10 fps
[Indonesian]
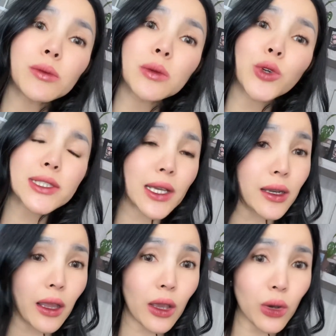memuaskan
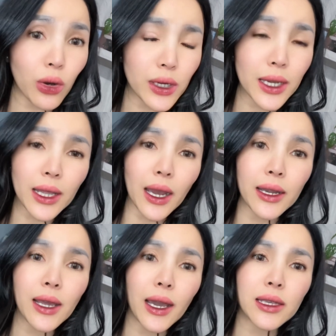ego dan yang
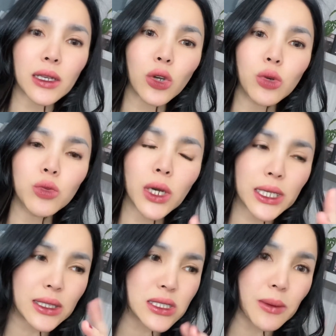ada akhirnya hubungan
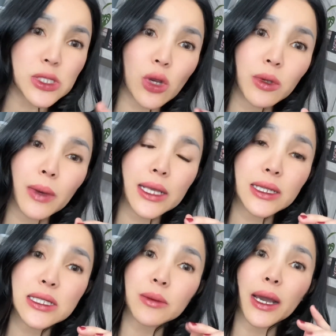kita sama suami malah
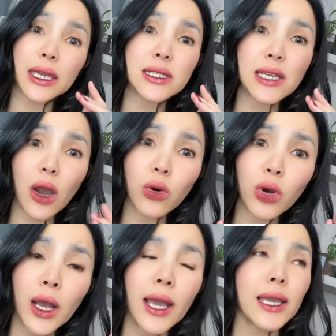jadi semakin jauh
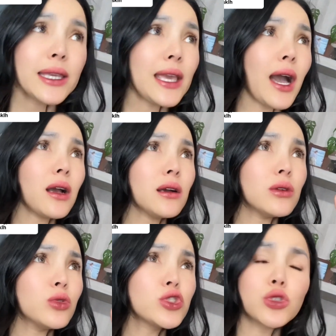yang
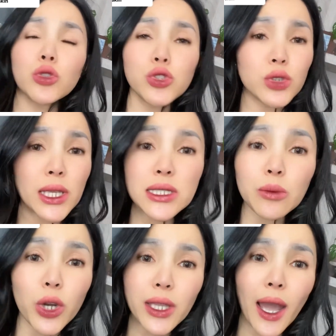ujung-ujungnya
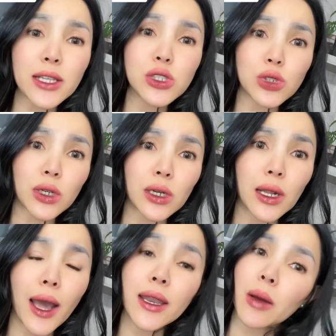semuanya hancur.
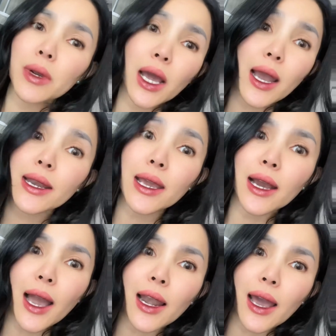nggak ada yang menang, nggak ada yang
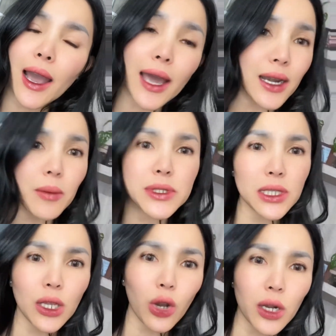kalah. Anak
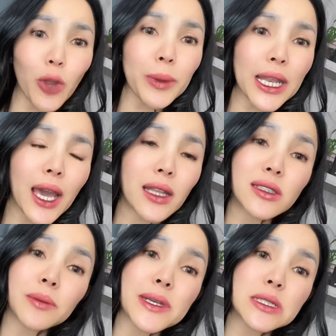menjadi korban. Pilihan
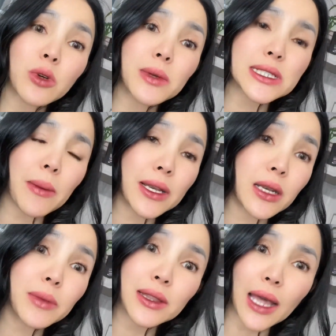tetap masih mau bersama
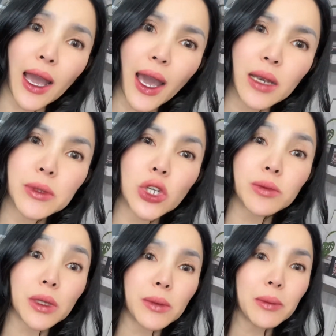dan bertahan menurut
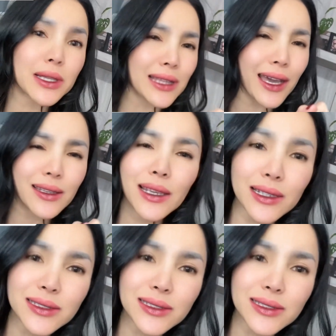Mimi bertahannya yang